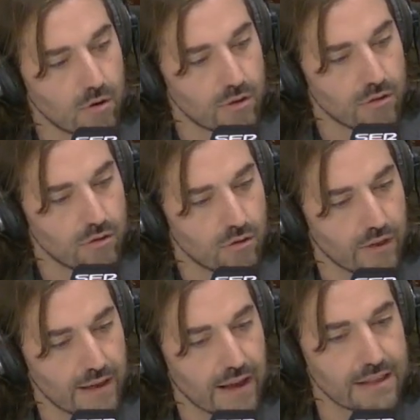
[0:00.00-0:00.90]

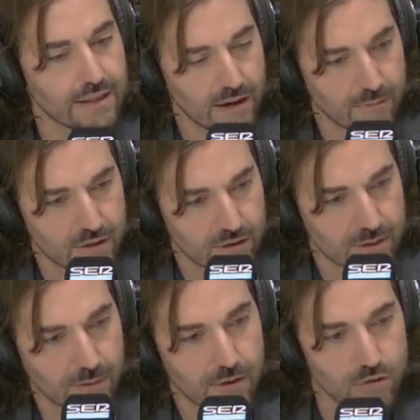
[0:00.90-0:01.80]
cuando dejé de cantar en el metro,
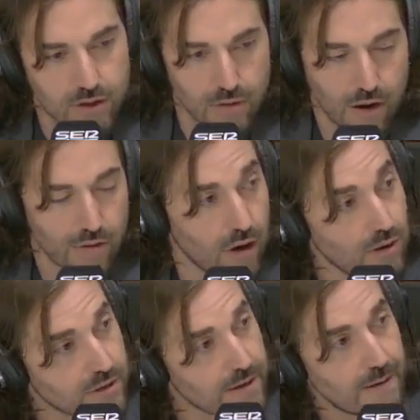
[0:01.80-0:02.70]
que se llamaba Luis Eduardo
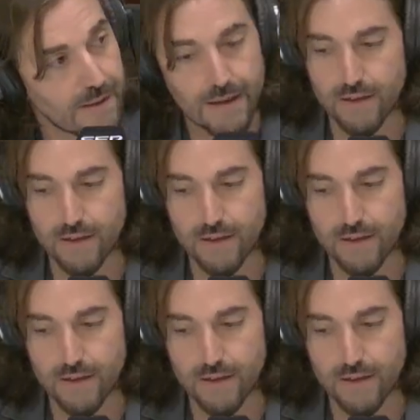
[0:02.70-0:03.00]
Aute.